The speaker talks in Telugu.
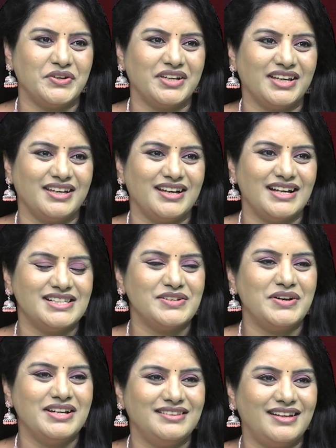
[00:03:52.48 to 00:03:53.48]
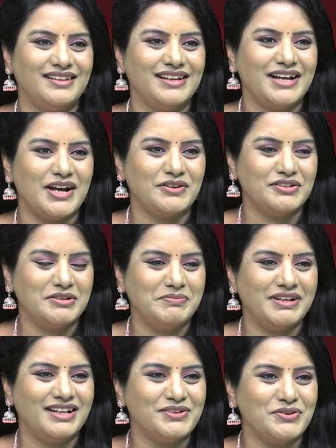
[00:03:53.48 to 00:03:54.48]
ఓకే అసలు వాళ్ళిద్దరిది కాకుండా
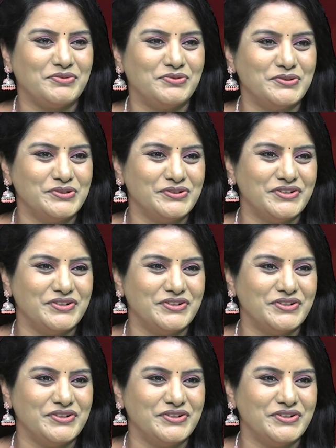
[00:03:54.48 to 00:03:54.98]
పిల్లలకు ఒక ఫోన్